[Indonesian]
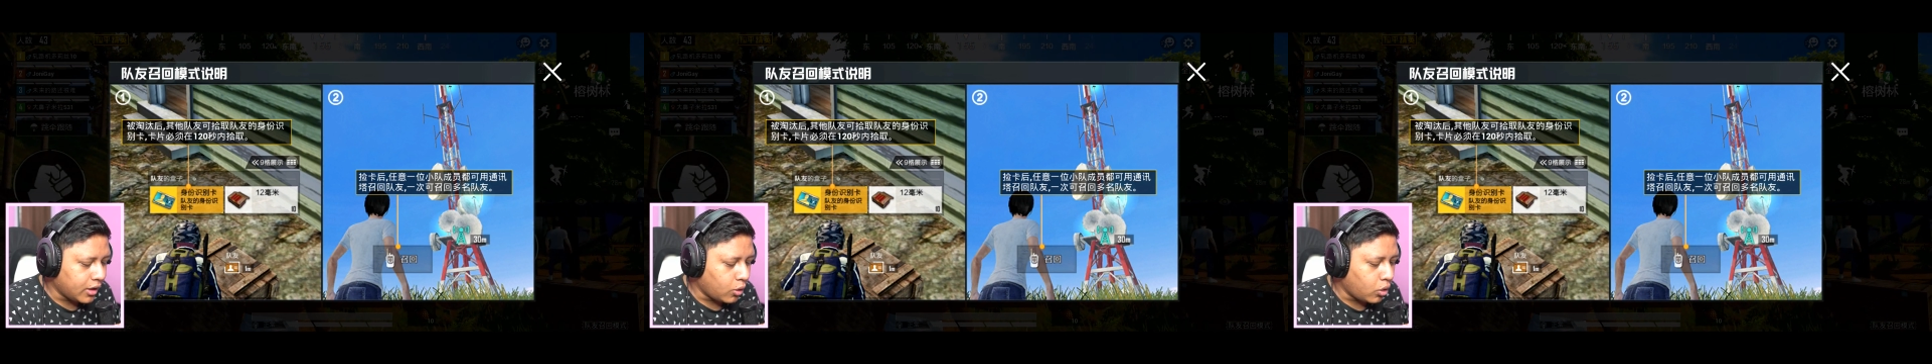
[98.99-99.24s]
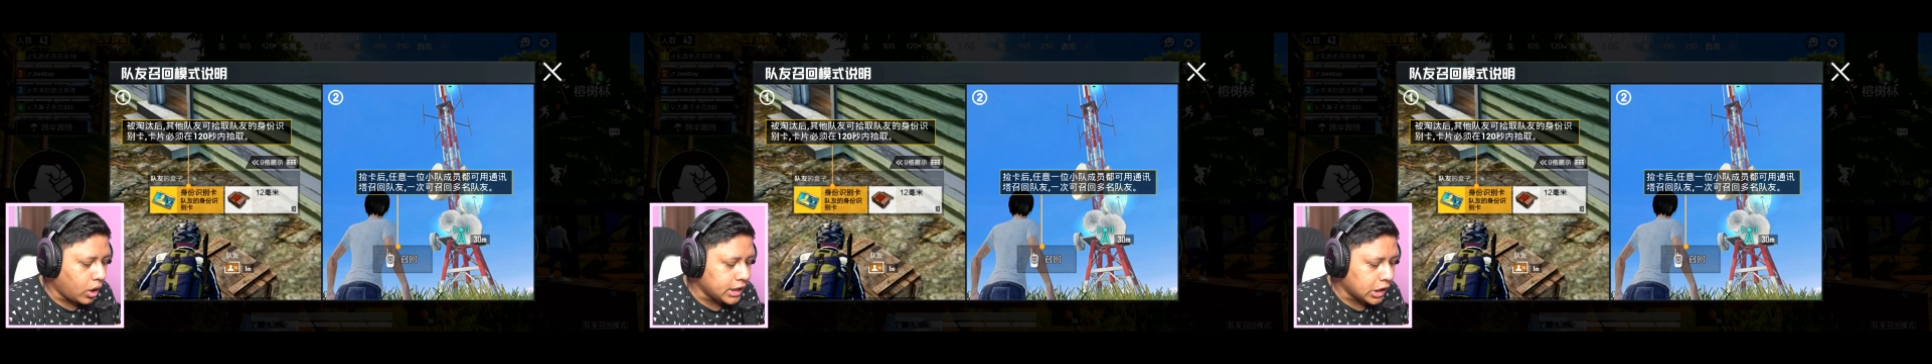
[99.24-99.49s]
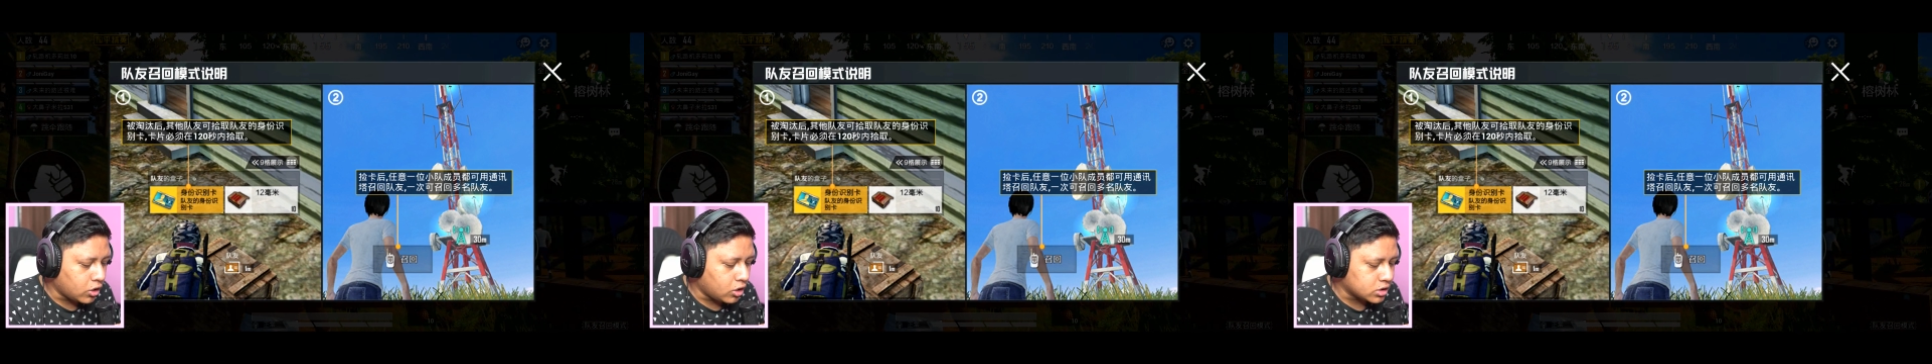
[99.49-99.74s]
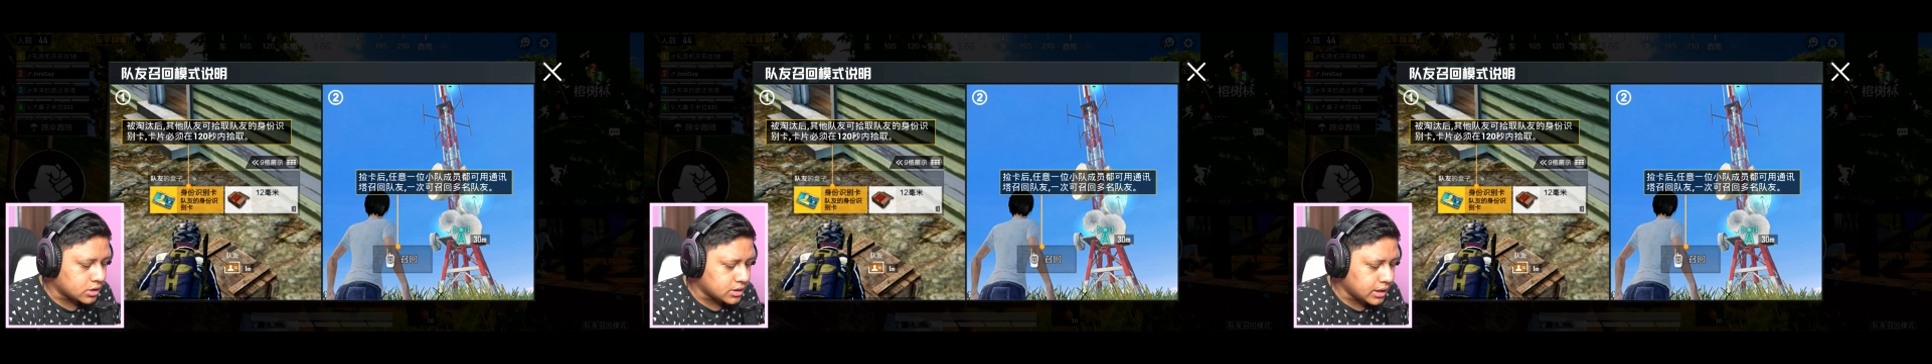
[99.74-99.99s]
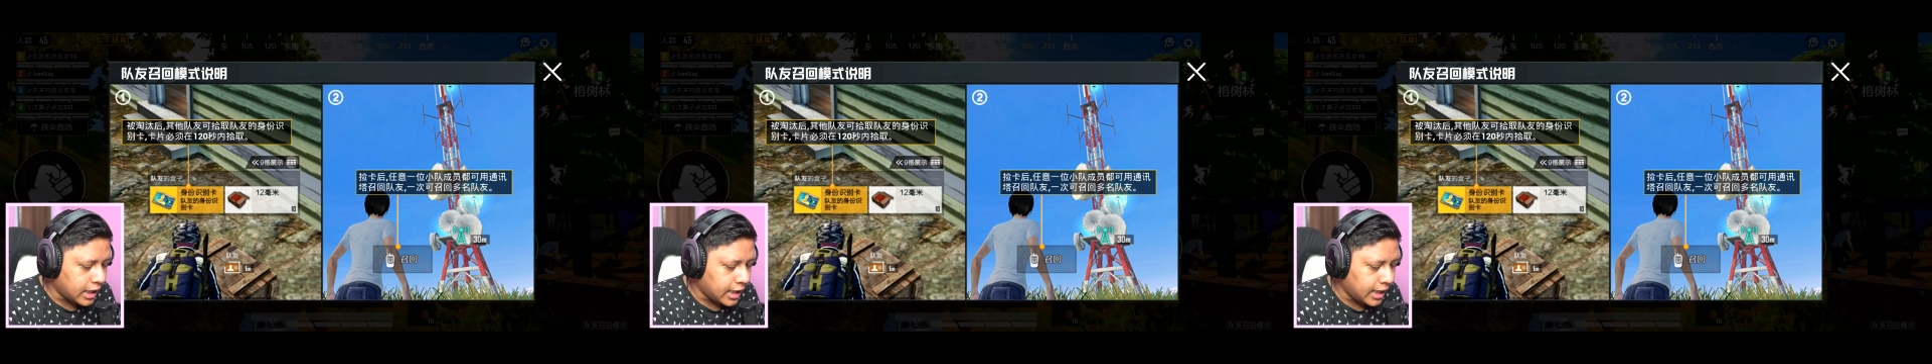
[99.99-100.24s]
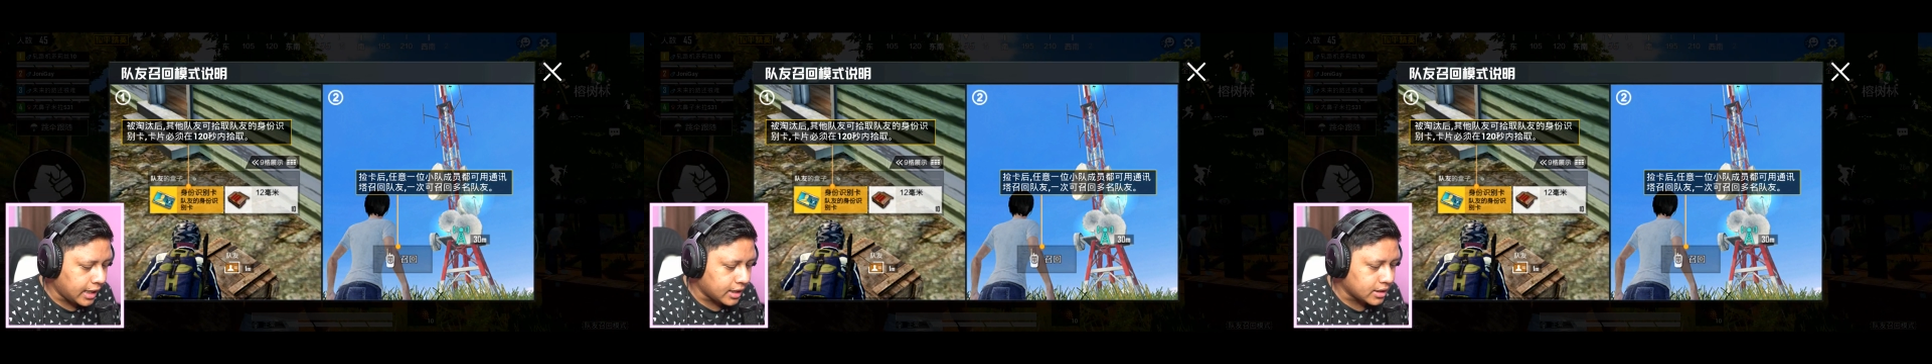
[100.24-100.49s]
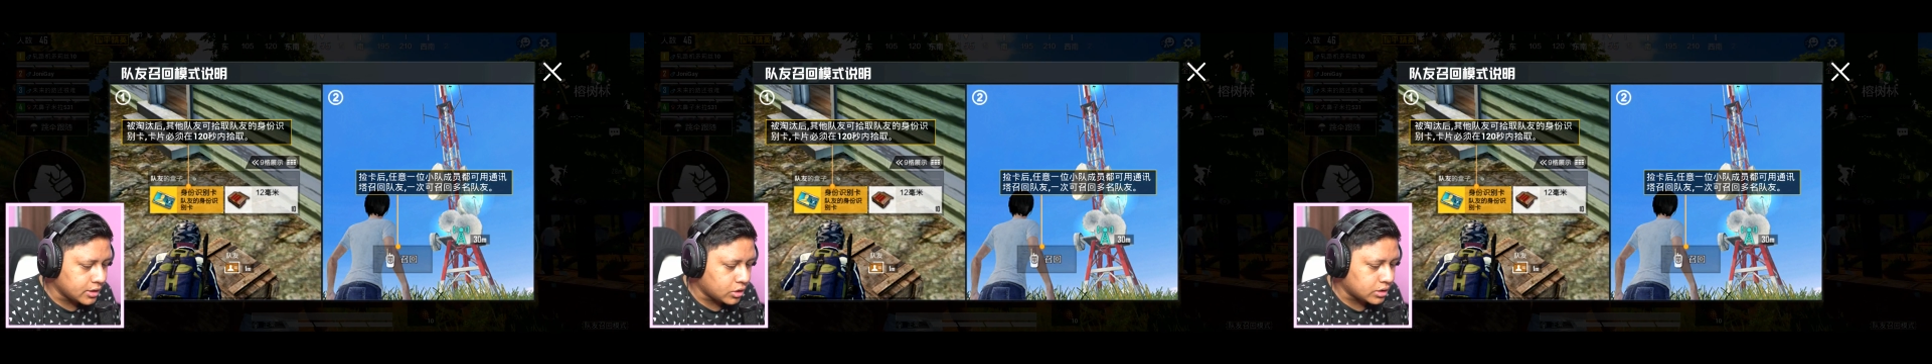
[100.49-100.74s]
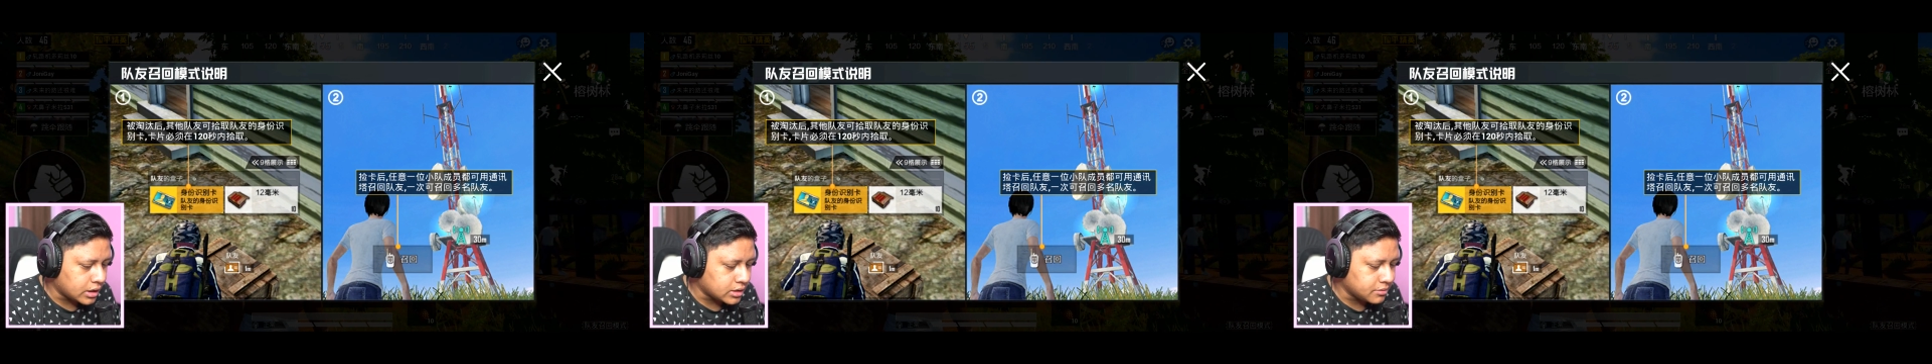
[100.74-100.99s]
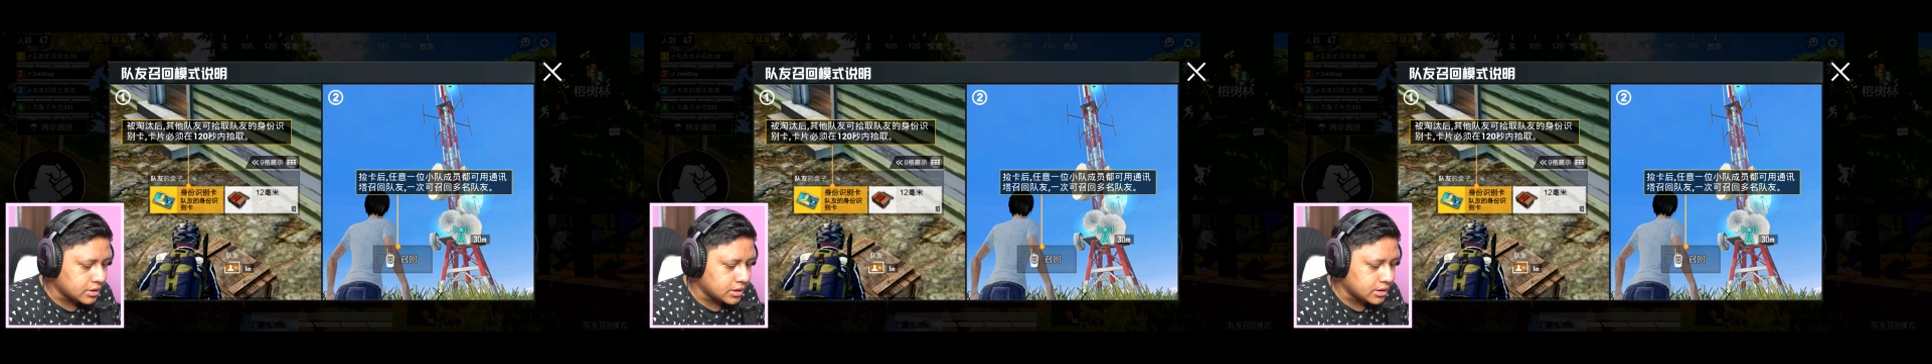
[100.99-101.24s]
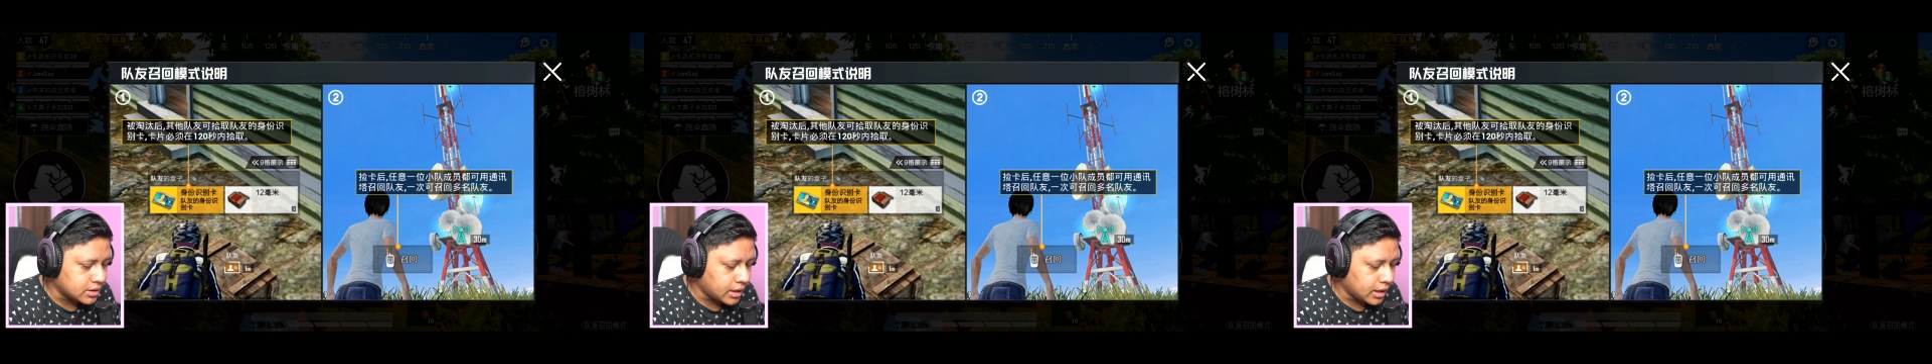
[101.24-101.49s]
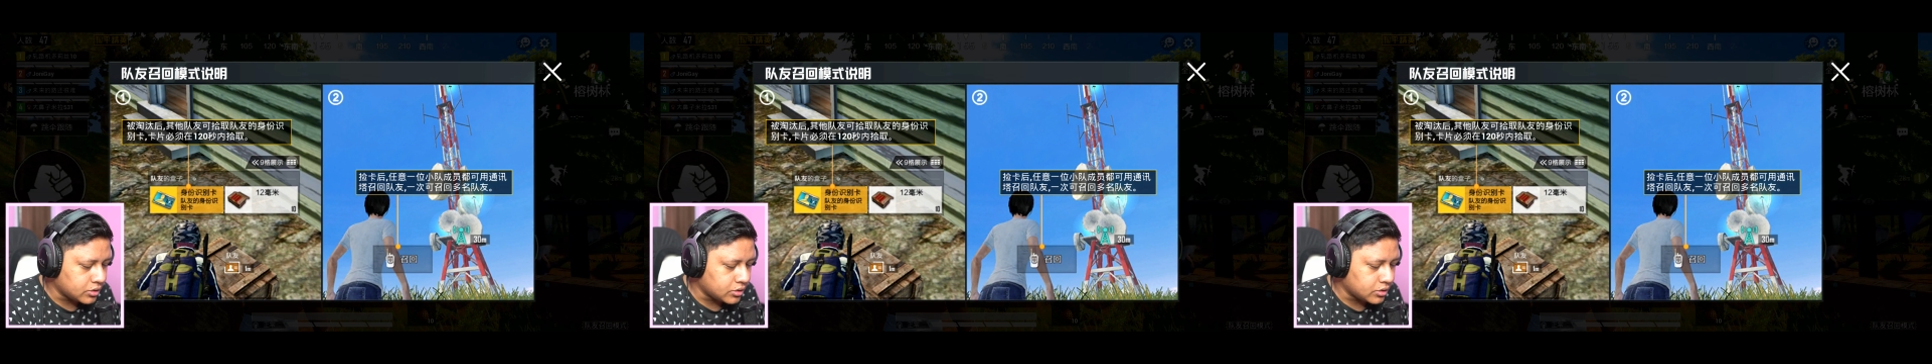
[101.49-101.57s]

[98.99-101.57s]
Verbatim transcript: oh ada kotak, ini kotak teman kita.